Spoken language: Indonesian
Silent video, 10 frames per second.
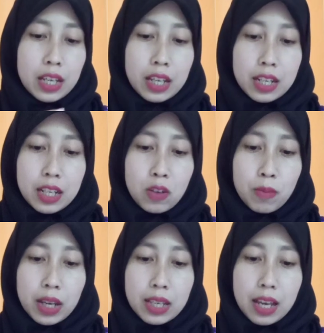ini
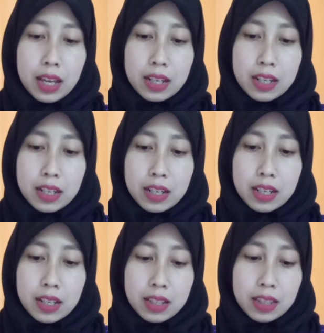lumayan
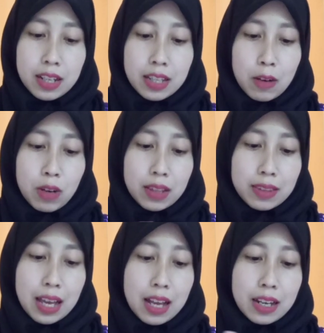tidak terlalu
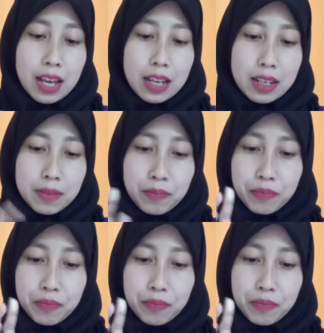kental dan